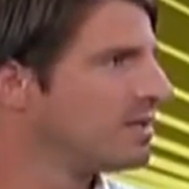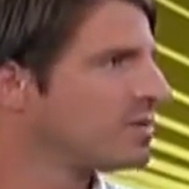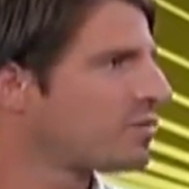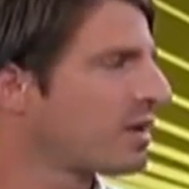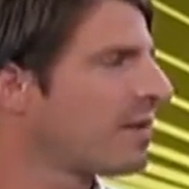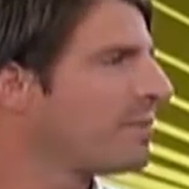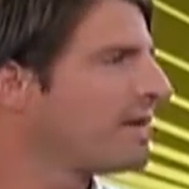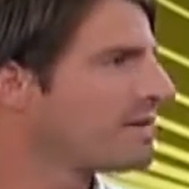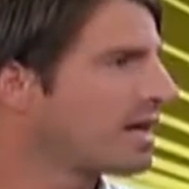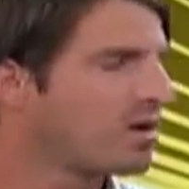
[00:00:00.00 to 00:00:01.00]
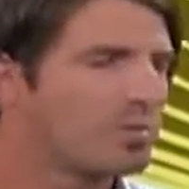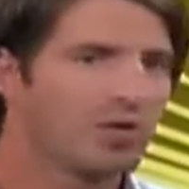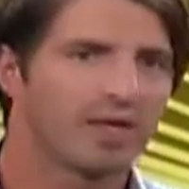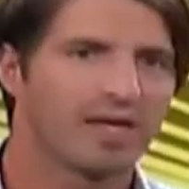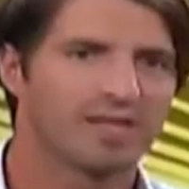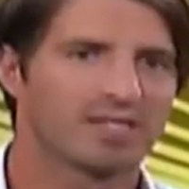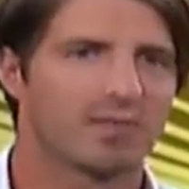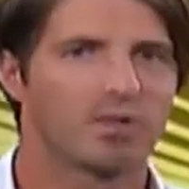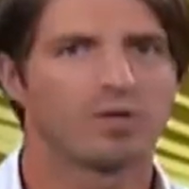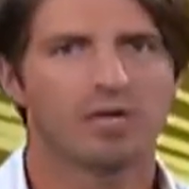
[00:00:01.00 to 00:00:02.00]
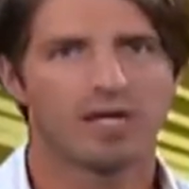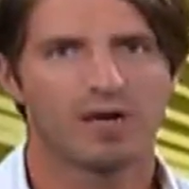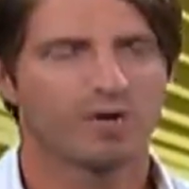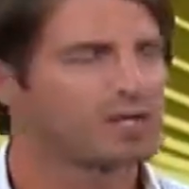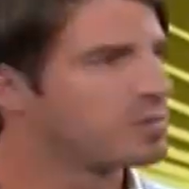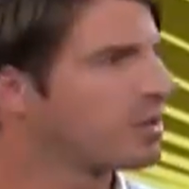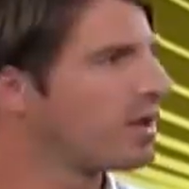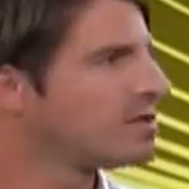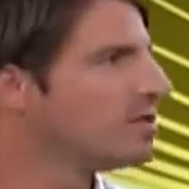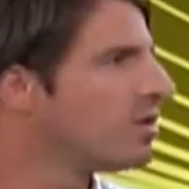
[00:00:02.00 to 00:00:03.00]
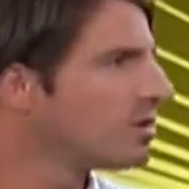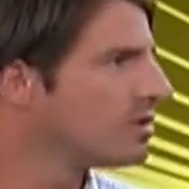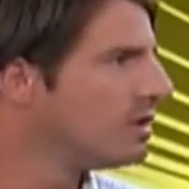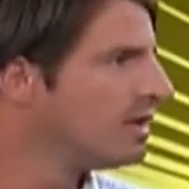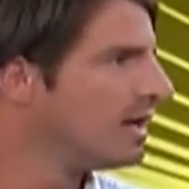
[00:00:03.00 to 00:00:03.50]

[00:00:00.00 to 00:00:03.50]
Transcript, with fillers: es tu herramienta como de sabiduría o de exploración